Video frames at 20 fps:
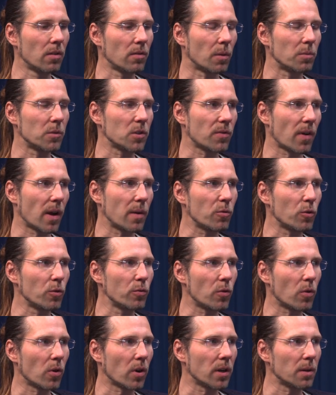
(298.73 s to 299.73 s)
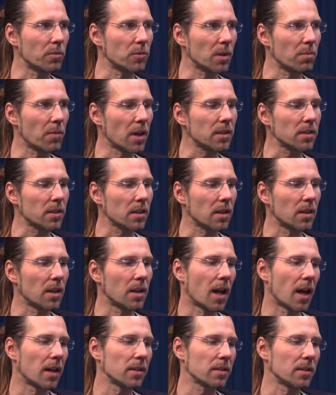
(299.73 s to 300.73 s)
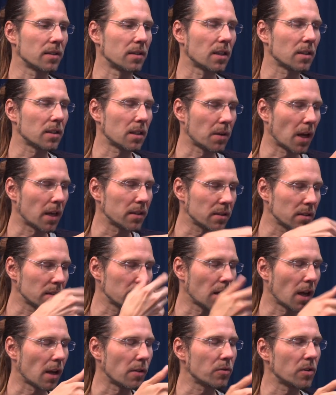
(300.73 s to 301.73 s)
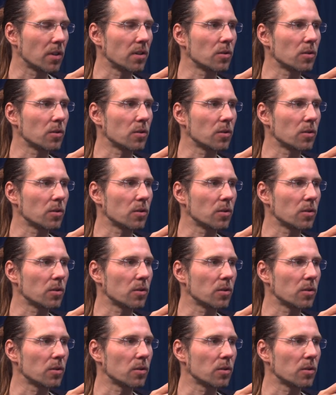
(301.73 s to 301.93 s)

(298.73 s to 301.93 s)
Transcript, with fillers: Wir haben zwei Prüfungen im Semester, den ersten nach der ersten Hälfte des